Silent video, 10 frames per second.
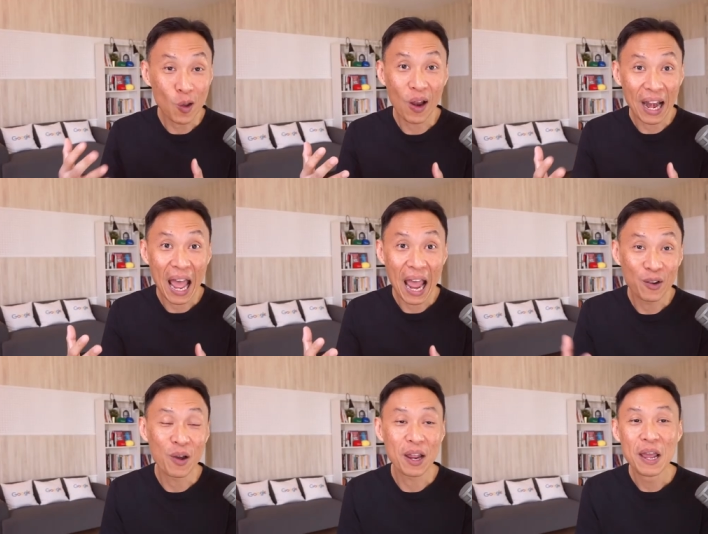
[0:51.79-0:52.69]
ออนไล
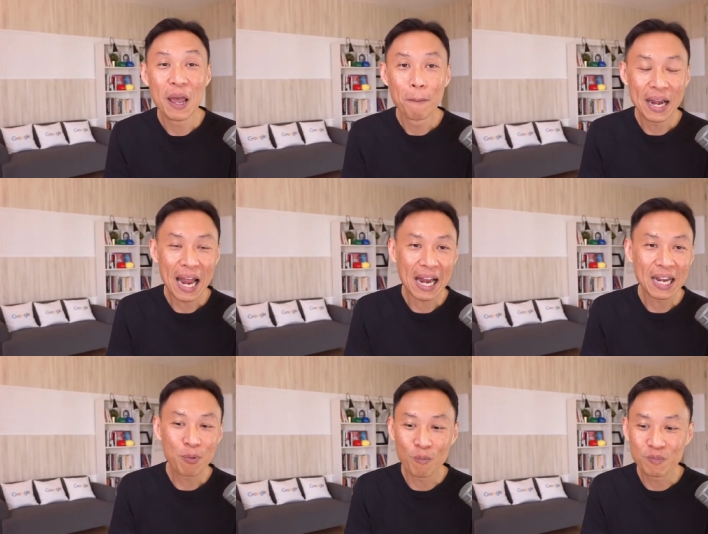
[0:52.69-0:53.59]
น์ด้วยปัญหา
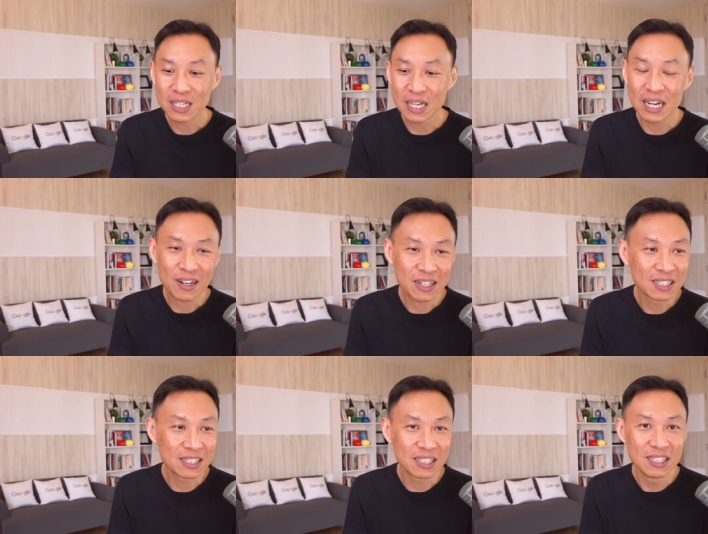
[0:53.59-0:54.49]
ที่ผมเจอก็
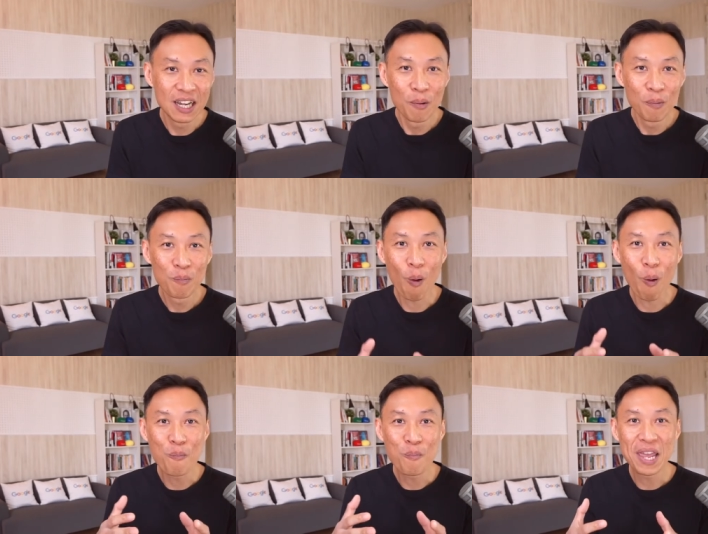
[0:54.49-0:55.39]
คือผ
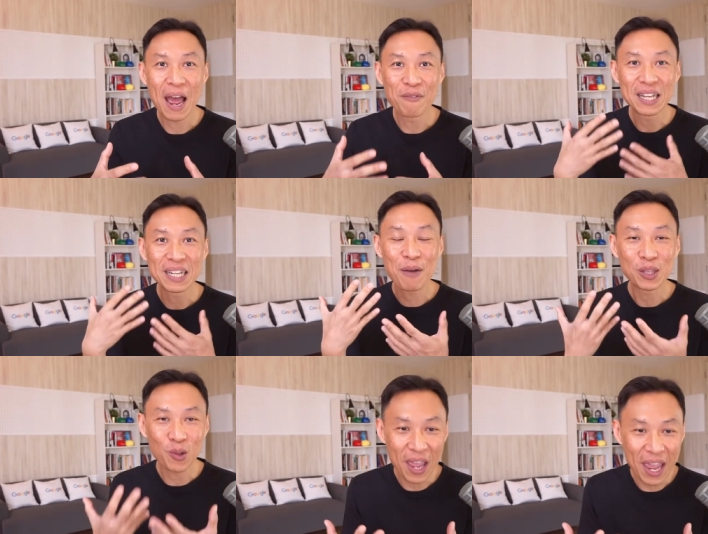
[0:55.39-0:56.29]
มพยายามที่จะทำ
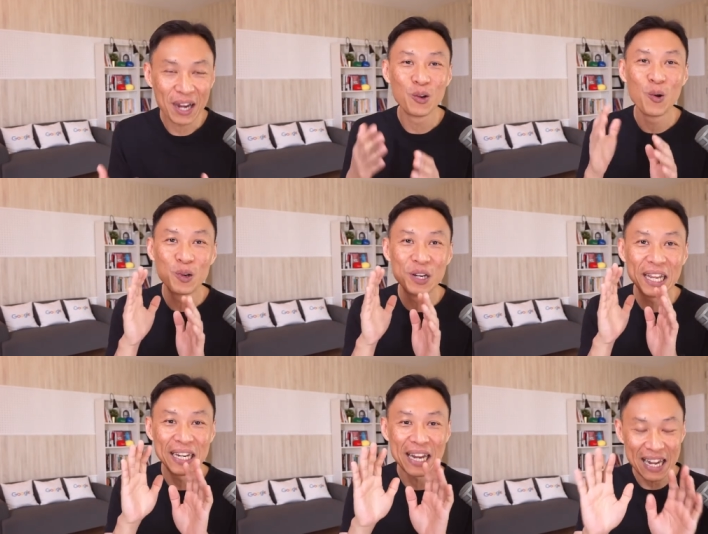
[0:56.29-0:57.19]
ให้ตัวเองดู
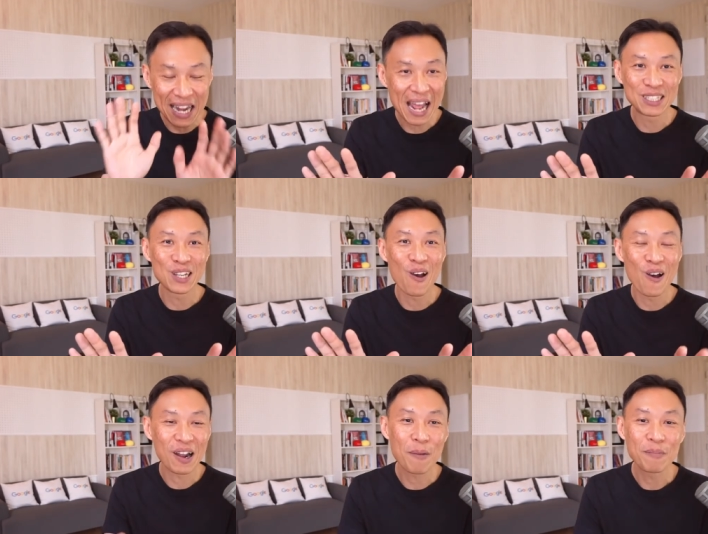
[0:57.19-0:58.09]
ดีในหน้าจอ
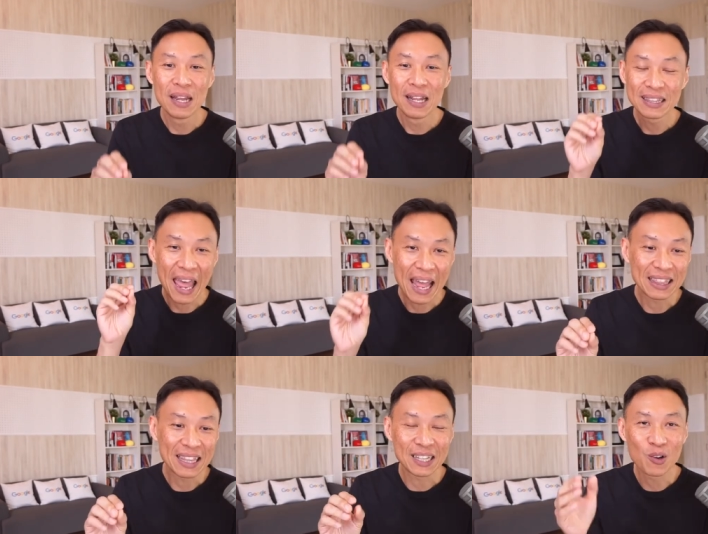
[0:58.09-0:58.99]
ครับแต่
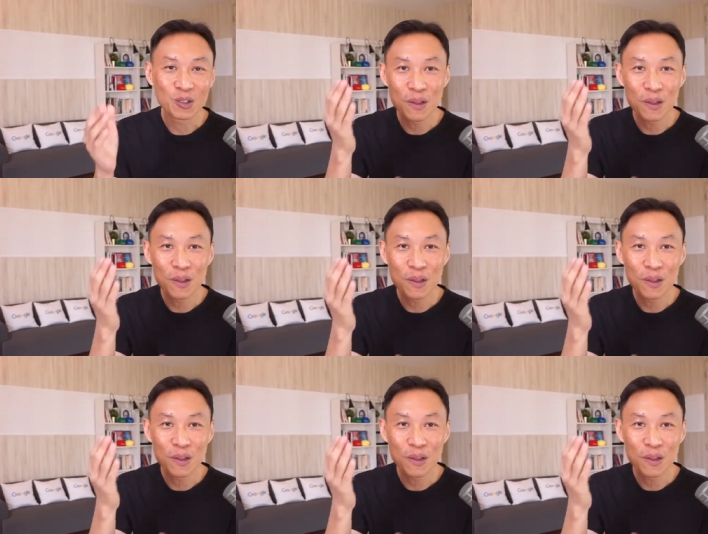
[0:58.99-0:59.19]
ติดตรง